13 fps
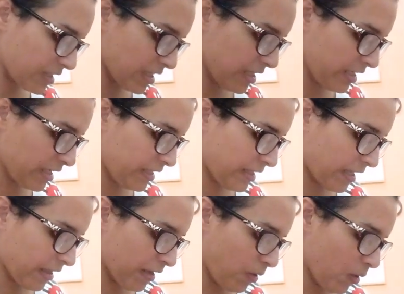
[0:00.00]
En el
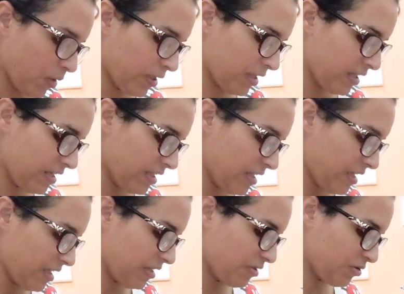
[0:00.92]
día de hoy,
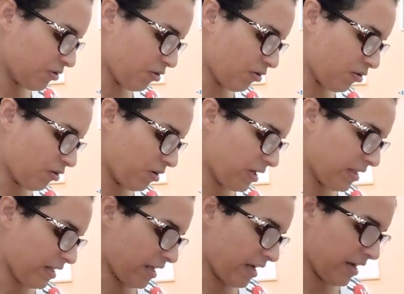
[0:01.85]
yo le dije